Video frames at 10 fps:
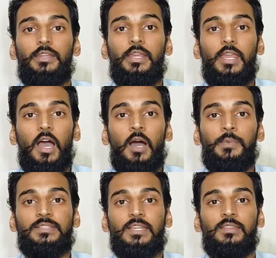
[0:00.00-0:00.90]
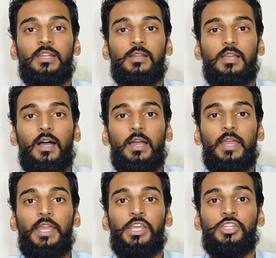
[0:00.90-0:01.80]
देखिए अब इसके अंदर कहा
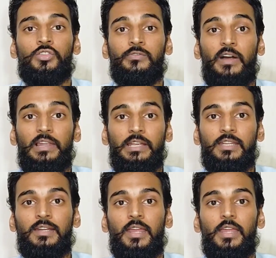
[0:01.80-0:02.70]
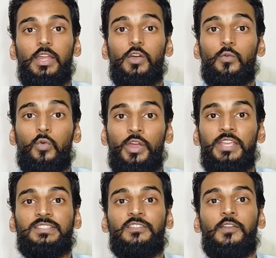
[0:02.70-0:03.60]
गया है कि जो वायलेटर है वो
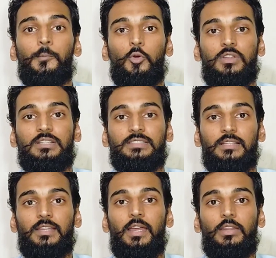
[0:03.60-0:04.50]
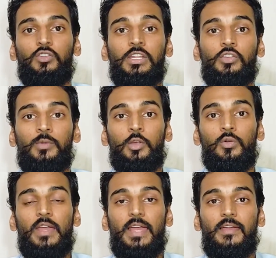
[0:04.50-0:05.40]
ही सिर्फ रिपोर्ट कर सकता है ये तो
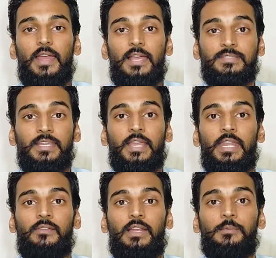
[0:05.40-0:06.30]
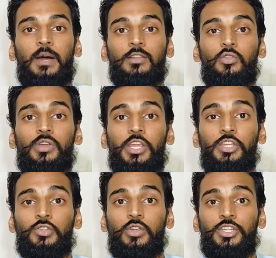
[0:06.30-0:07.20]
बिल्कुल ऐसे ही कहने वाली बात होगी कि
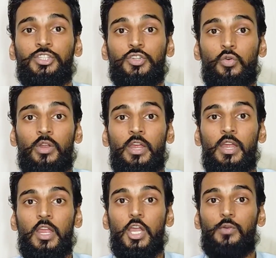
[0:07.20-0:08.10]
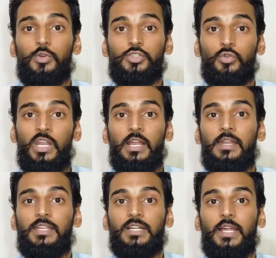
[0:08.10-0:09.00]
जो चोर है वो चोरी
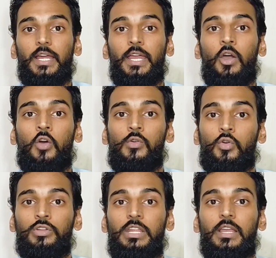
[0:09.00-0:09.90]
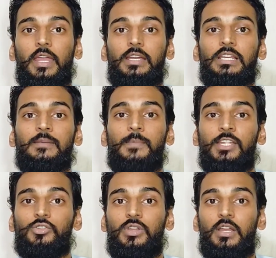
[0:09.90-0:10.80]
करने जा रहा है और वो खुद ही कहेगा कि
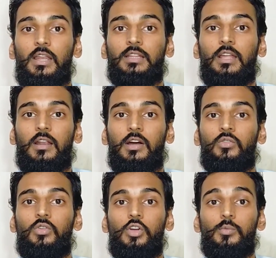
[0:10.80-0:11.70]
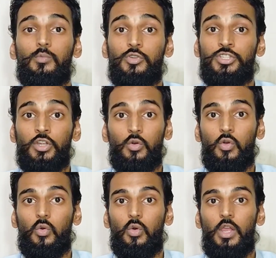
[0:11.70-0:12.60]
मैं चोरी गलत कर रहा हूं मुझे
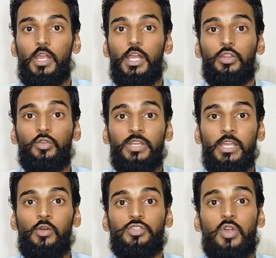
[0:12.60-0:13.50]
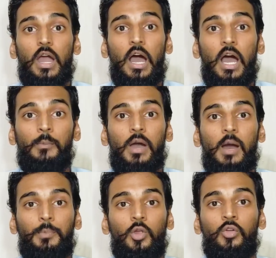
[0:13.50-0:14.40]
रोको तो यही हो चुका आप
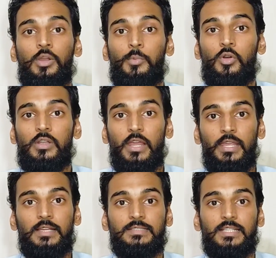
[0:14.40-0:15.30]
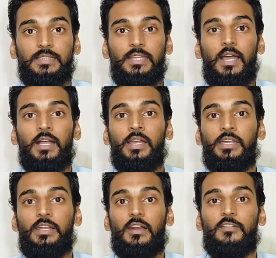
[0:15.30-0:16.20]
आप लोग रिपोर्ट नहीं कर सकते हैं अगर
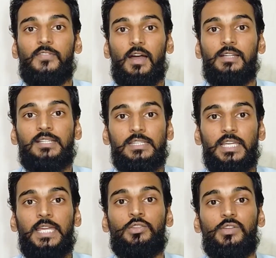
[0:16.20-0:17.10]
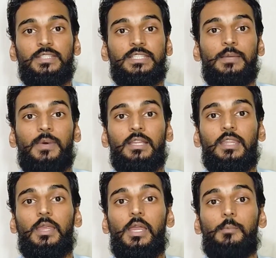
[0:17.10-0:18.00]
ये ड्राफ्ट आ जाता है तो इसके
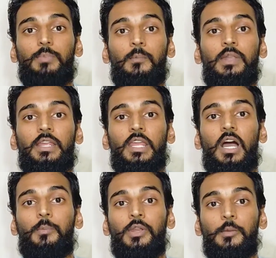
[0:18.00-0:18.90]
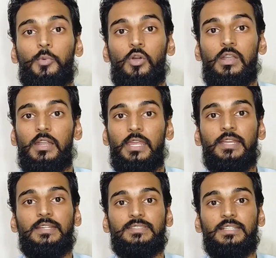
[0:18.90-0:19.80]
बाद पब्लिक यहाँ पे रिपोर्ट नहीं
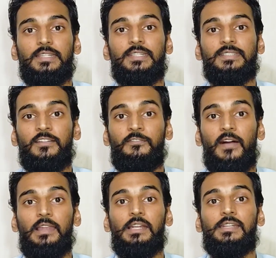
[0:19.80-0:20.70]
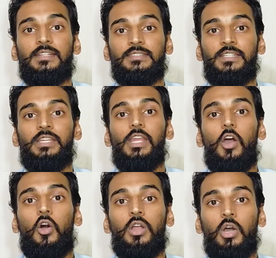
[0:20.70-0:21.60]
कर सकती सिर्फ वायलेटर्स ही
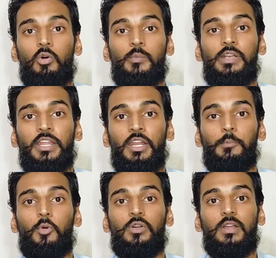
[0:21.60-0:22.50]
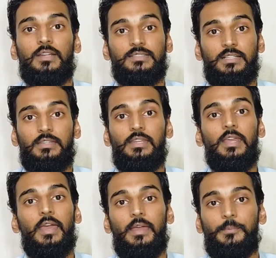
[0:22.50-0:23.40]
और गवर्नमेंट ही रिपोर्ट कर सकती
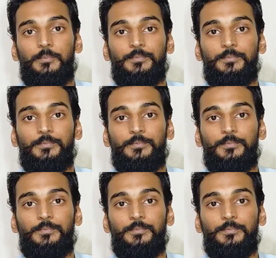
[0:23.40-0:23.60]
है